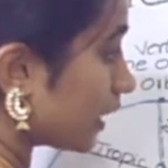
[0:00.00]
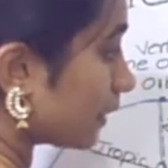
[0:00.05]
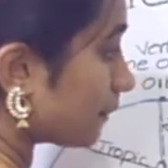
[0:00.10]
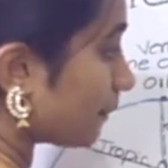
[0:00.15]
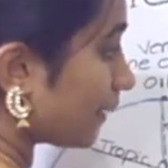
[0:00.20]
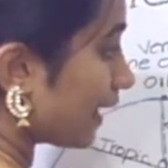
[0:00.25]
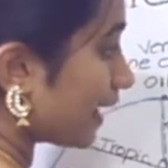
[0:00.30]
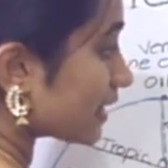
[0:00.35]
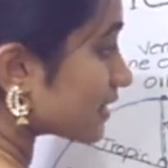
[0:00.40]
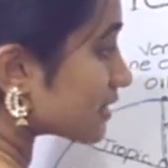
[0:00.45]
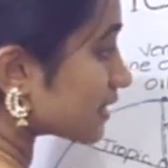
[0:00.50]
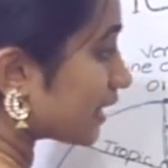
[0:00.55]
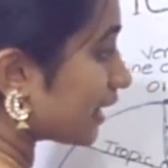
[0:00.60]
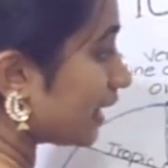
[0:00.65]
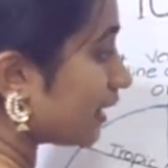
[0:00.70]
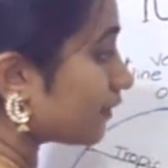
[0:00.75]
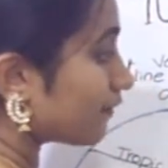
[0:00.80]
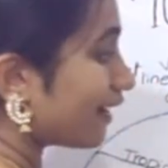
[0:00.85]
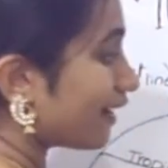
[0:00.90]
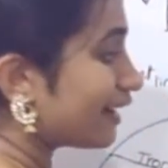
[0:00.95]
ఈ
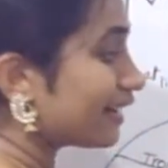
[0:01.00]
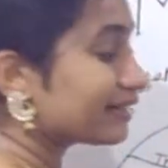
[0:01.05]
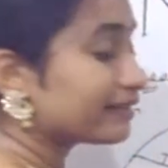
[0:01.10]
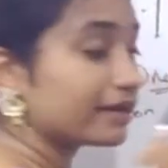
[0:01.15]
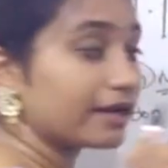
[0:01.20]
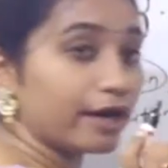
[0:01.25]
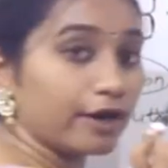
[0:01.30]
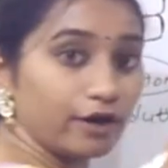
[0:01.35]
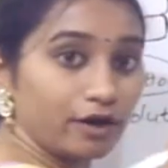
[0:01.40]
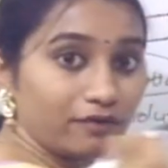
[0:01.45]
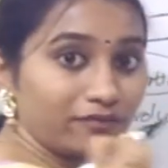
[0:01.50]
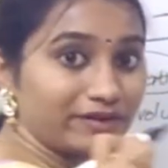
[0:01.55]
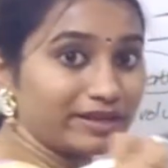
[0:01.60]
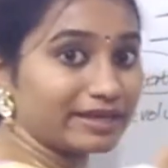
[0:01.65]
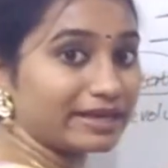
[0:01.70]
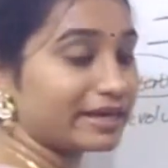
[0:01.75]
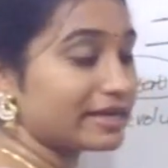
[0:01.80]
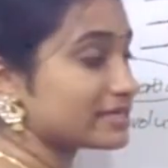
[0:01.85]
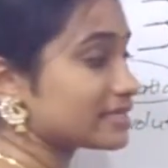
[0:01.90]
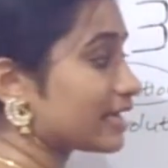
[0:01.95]
ప్లేస్కి ట్వంటీ త్రీ అండ్ హాఫ్
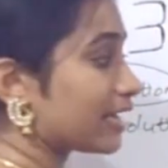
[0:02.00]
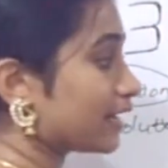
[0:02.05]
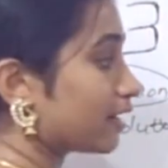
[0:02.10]
డిగ్రీస్